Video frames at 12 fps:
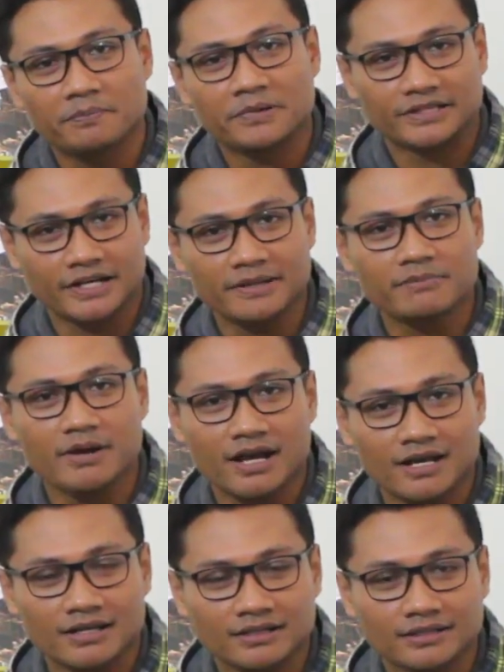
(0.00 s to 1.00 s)

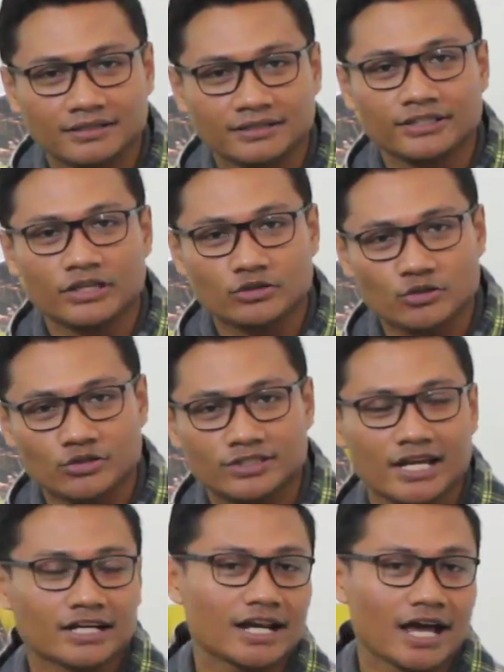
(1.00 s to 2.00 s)
menerima Yesus
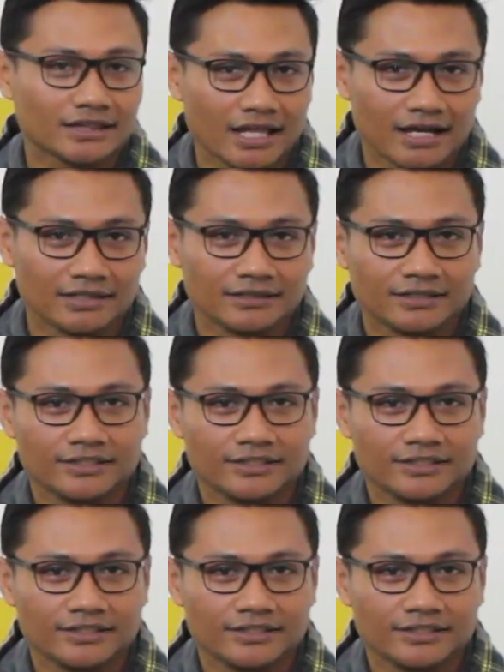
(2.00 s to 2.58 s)
yang datang,